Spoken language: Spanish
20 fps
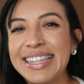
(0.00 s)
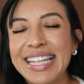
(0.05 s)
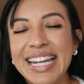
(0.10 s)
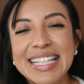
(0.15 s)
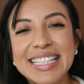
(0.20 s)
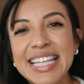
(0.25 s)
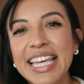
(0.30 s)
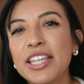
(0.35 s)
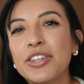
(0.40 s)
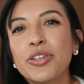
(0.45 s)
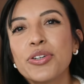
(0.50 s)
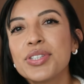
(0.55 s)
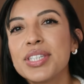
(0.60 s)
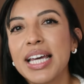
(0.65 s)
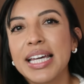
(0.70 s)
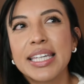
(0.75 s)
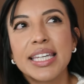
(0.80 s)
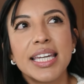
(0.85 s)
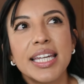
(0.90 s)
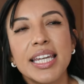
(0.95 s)
300
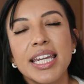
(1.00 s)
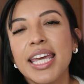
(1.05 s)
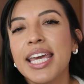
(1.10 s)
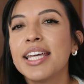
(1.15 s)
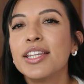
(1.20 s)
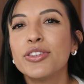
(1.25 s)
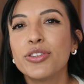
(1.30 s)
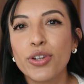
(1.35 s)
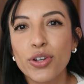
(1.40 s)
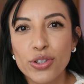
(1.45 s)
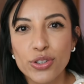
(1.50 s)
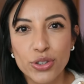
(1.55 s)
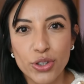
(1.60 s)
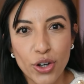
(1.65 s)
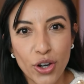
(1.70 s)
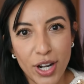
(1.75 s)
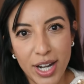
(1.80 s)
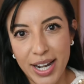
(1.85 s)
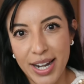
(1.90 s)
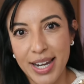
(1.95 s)
a 500
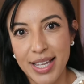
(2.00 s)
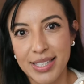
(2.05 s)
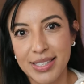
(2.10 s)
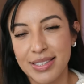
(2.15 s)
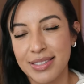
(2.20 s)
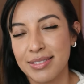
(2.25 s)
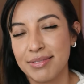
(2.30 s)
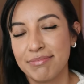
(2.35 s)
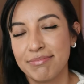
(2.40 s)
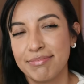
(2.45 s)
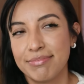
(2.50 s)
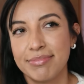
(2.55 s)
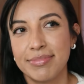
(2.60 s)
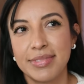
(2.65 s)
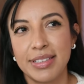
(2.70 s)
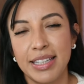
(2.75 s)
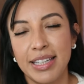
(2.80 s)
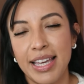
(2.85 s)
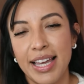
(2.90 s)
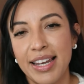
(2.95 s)
dólares
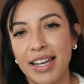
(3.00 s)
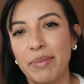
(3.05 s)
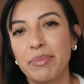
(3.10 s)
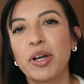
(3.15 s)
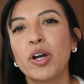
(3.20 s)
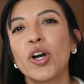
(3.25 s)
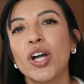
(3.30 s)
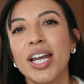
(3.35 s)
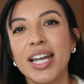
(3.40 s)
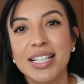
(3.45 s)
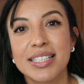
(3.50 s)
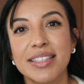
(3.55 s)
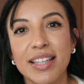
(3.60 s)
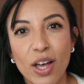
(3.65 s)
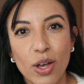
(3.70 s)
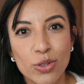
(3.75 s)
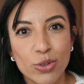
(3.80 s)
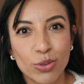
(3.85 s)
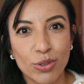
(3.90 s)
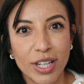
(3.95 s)
y a lo mejor en
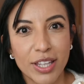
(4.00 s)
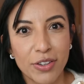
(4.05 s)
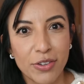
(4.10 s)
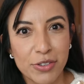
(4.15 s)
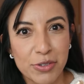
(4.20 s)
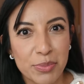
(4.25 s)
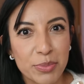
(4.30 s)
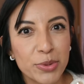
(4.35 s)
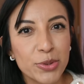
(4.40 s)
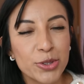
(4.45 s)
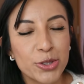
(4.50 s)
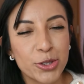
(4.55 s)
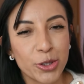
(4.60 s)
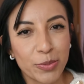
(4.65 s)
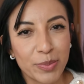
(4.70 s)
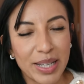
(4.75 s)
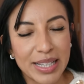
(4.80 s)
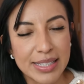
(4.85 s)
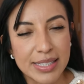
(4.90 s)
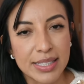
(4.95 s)
Estados Unidos
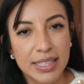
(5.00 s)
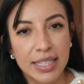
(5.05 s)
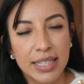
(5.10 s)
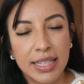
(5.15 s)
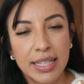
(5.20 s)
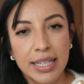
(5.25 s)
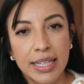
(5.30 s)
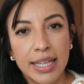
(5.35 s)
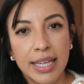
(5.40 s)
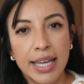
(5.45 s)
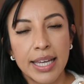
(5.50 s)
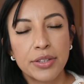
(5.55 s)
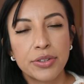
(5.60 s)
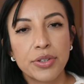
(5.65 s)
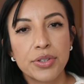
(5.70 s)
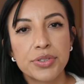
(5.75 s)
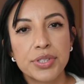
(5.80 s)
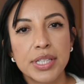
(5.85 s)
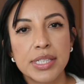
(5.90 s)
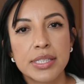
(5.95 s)
mucho más.
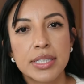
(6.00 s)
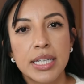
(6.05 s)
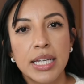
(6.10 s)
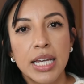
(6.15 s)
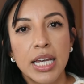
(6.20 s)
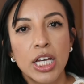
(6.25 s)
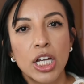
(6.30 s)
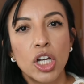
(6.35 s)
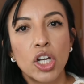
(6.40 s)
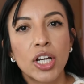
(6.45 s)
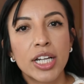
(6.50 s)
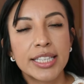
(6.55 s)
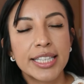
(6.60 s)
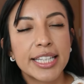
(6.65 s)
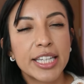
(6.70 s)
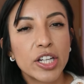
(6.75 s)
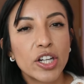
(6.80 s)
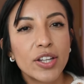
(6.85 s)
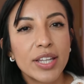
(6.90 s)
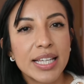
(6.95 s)
Entonces, lo que
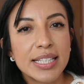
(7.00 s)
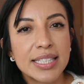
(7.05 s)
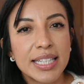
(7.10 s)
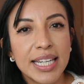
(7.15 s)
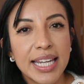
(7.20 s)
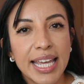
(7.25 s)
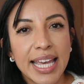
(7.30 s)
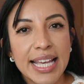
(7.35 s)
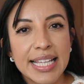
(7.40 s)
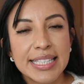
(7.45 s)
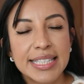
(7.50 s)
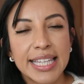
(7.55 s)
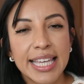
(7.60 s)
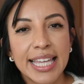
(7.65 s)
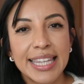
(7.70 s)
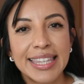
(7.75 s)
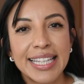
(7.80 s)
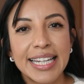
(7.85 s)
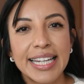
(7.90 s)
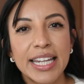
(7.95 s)
te quiero decir es
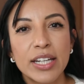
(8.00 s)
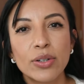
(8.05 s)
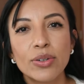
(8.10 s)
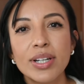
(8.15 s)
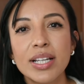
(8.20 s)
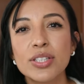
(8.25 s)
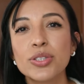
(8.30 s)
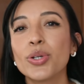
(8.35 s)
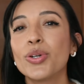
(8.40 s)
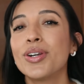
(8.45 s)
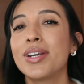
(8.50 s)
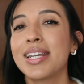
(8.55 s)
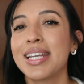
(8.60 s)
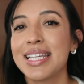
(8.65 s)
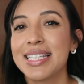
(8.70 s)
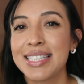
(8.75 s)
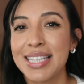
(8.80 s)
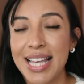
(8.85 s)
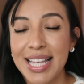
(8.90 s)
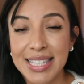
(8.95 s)
que tener una
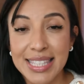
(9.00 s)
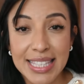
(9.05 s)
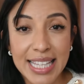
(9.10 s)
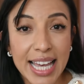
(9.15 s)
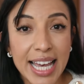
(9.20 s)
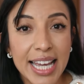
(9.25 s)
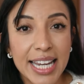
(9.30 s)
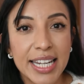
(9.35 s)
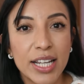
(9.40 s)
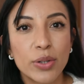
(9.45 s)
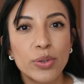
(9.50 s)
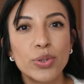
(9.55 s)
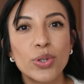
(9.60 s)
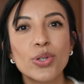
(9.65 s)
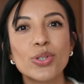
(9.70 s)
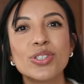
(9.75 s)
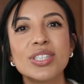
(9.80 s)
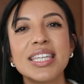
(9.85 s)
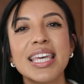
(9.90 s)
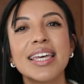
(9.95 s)
sonrisa sana,
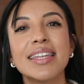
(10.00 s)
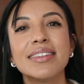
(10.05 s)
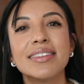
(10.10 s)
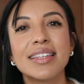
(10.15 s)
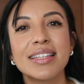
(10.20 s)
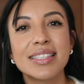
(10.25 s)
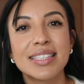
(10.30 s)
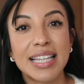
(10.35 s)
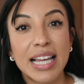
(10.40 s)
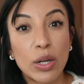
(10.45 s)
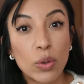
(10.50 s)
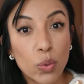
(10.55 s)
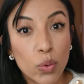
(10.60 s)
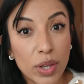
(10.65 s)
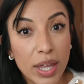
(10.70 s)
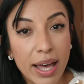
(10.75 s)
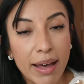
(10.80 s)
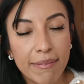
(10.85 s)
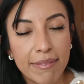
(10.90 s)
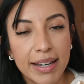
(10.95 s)
unos dientes
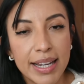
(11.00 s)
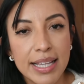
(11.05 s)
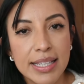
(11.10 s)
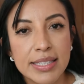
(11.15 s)
saludables,